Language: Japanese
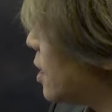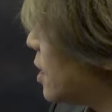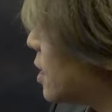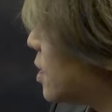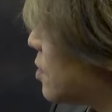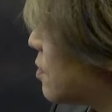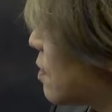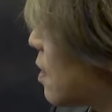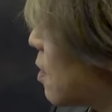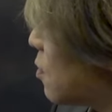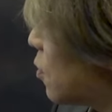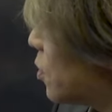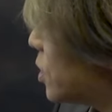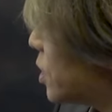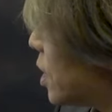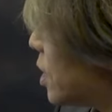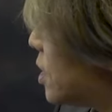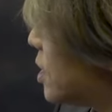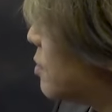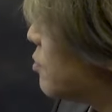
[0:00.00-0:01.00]
キストがこうし
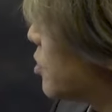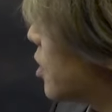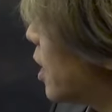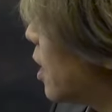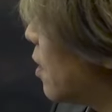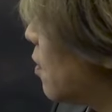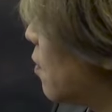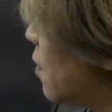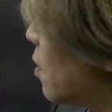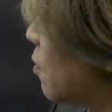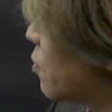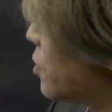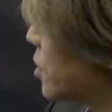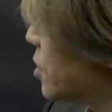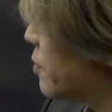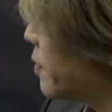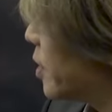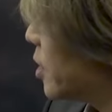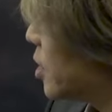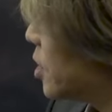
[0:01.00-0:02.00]
て全部ね、わこれ
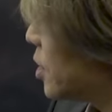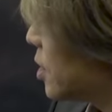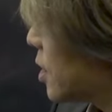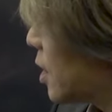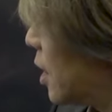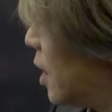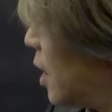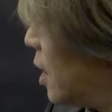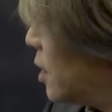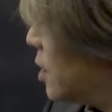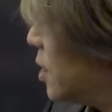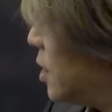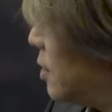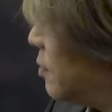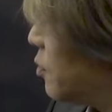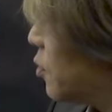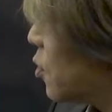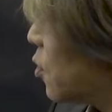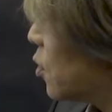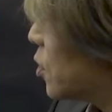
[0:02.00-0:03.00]
素晴らしいですね。全
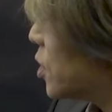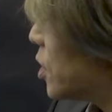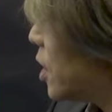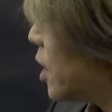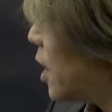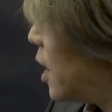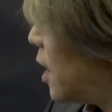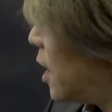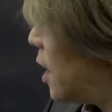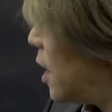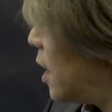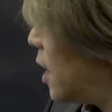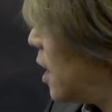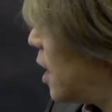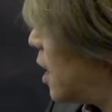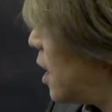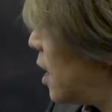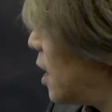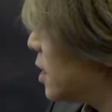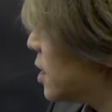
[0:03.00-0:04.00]
部こうして、
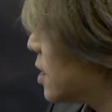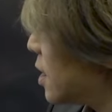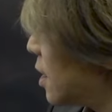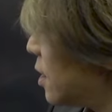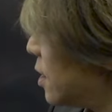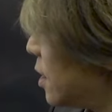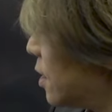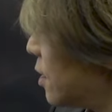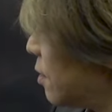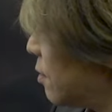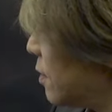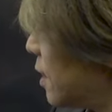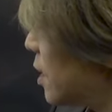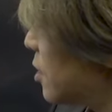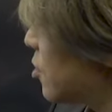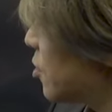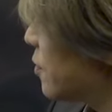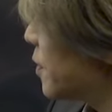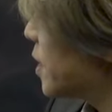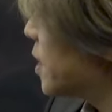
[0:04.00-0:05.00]
えー、閲覧できるようになっ
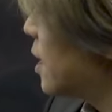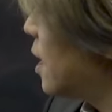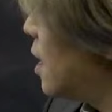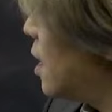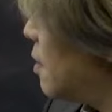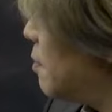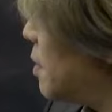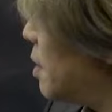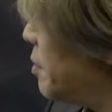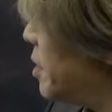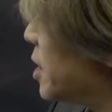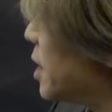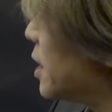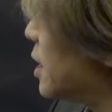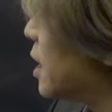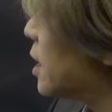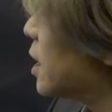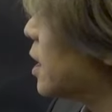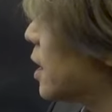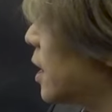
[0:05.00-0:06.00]
ております。まあ皆さん、
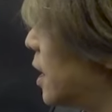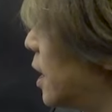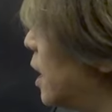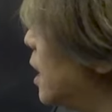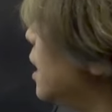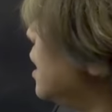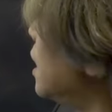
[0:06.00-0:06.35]
だからね、